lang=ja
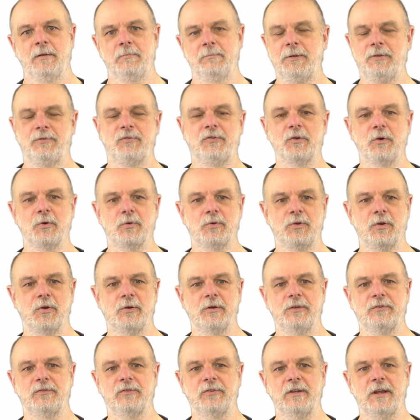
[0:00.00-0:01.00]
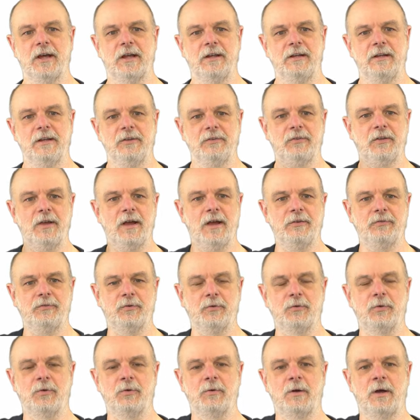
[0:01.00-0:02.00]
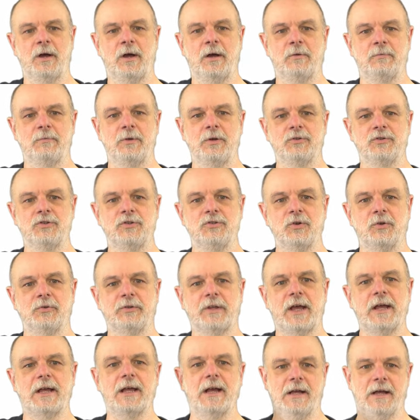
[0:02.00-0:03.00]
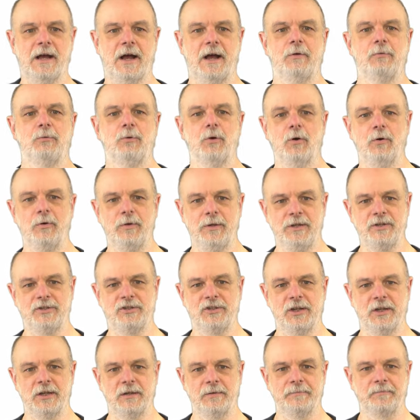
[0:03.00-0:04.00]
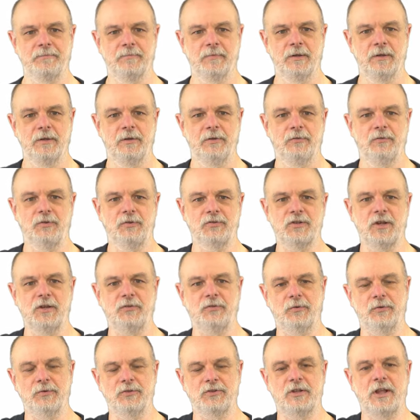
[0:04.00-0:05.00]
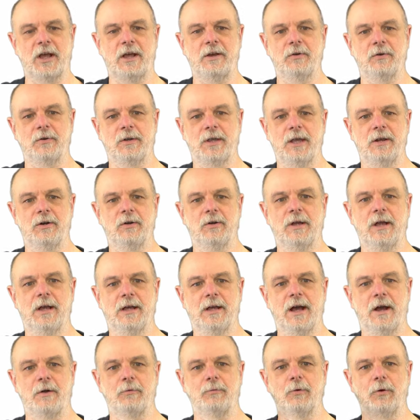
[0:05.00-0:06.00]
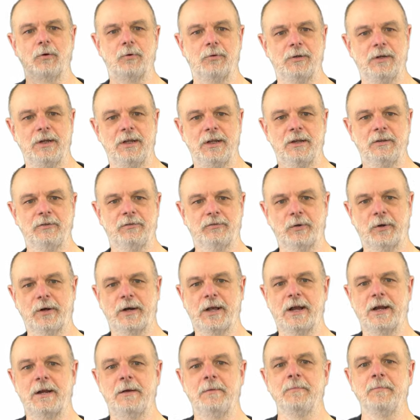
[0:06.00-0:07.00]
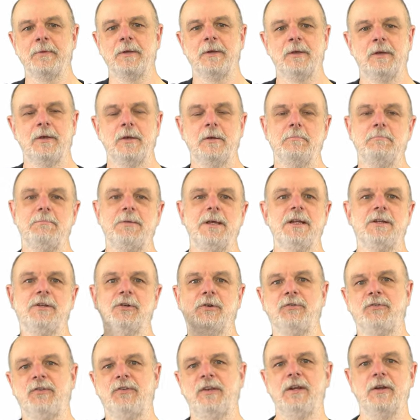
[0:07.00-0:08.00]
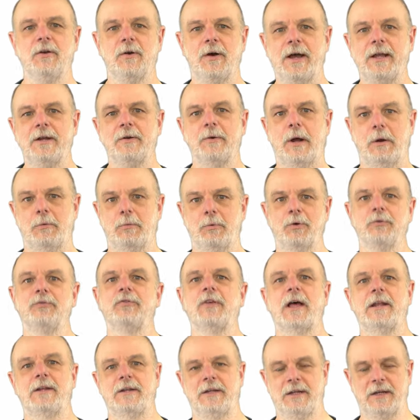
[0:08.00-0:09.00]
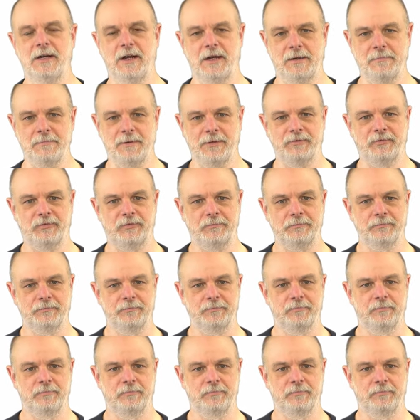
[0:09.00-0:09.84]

密度行列なんですが、その量子状態がが ρ1。そしてその下の経路がが ρ2。それから B と C の間は ρ3 になります。